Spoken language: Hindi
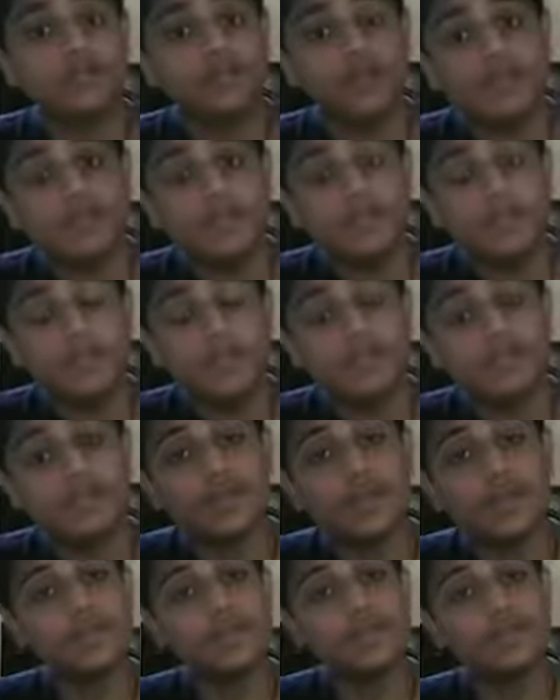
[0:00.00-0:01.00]
बीस
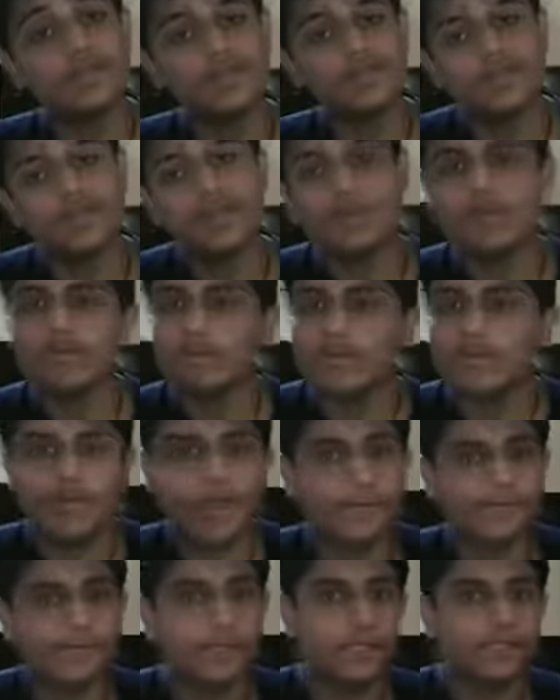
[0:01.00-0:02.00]
हजार या तीस हजार रुपए में
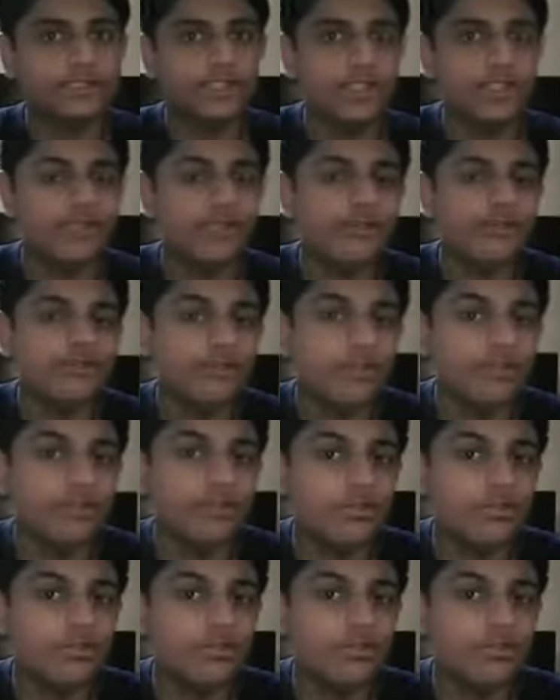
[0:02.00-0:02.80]
आपका आ जाएगा वो